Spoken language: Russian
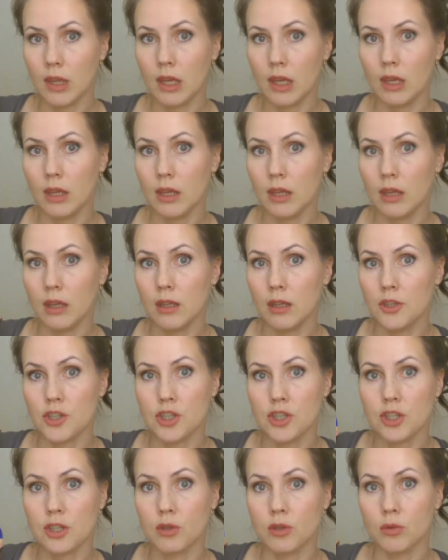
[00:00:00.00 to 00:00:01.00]
и
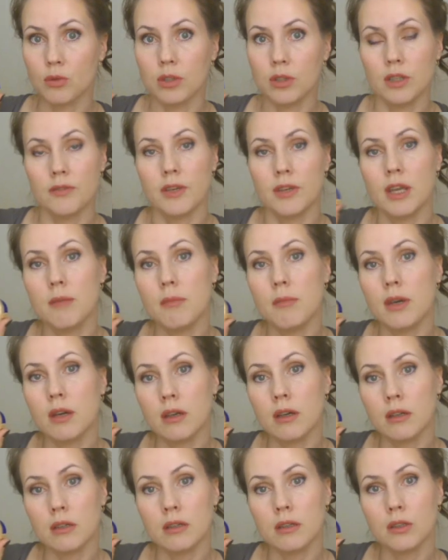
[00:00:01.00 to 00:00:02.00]
через какое-то
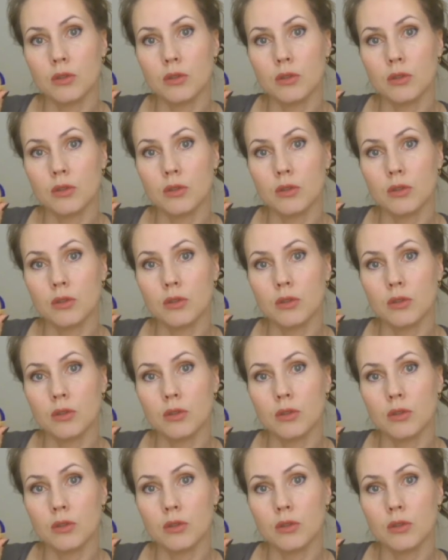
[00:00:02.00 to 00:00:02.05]
время